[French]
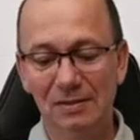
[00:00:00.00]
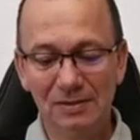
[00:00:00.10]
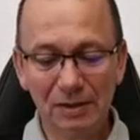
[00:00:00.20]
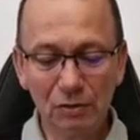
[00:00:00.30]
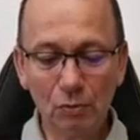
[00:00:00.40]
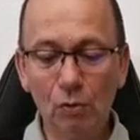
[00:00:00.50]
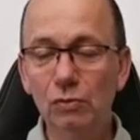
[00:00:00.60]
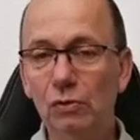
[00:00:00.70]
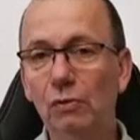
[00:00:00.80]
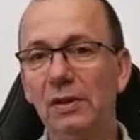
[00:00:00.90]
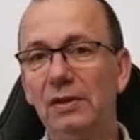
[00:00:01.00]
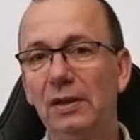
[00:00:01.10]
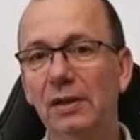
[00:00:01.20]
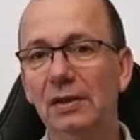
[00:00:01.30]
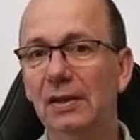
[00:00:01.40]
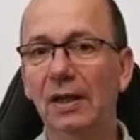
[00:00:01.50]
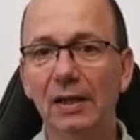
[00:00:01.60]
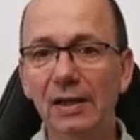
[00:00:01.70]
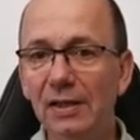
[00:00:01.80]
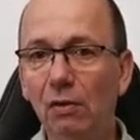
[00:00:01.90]
Cette autorité qui
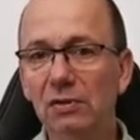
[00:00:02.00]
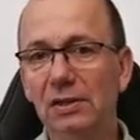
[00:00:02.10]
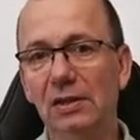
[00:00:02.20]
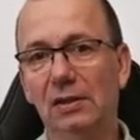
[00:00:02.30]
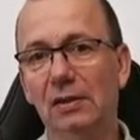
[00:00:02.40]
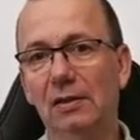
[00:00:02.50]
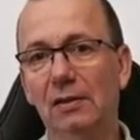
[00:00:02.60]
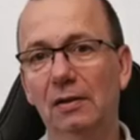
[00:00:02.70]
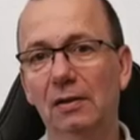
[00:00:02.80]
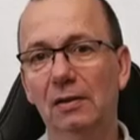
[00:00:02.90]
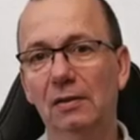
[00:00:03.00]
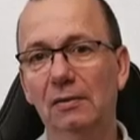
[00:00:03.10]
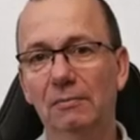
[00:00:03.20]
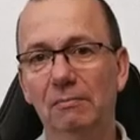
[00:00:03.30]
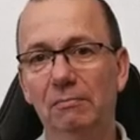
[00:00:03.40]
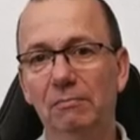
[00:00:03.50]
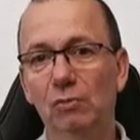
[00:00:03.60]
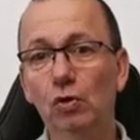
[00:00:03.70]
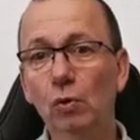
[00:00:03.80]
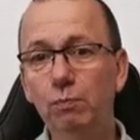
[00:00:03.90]
est identique.
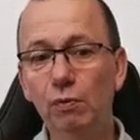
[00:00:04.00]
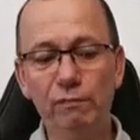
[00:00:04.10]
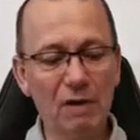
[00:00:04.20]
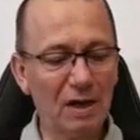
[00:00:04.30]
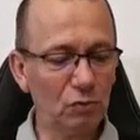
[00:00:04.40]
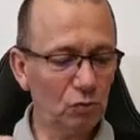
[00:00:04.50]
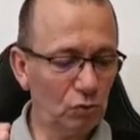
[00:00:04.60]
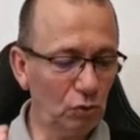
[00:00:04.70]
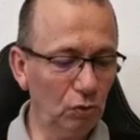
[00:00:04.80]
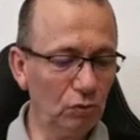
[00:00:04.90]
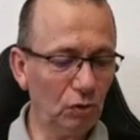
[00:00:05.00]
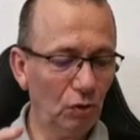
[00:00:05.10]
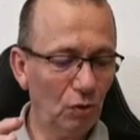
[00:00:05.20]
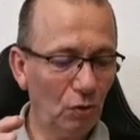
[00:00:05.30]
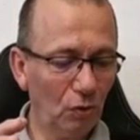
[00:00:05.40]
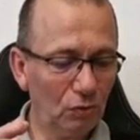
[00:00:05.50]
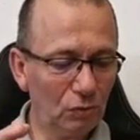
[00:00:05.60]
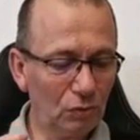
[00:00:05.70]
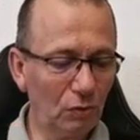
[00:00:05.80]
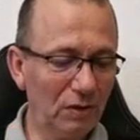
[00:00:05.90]
Tout pouvoir, toute
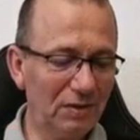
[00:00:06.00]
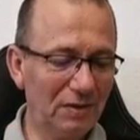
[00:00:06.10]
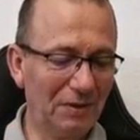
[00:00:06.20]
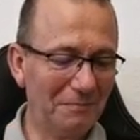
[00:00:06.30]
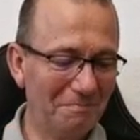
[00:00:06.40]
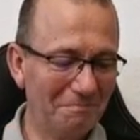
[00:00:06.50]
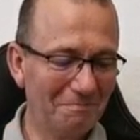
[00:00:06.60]
autorité.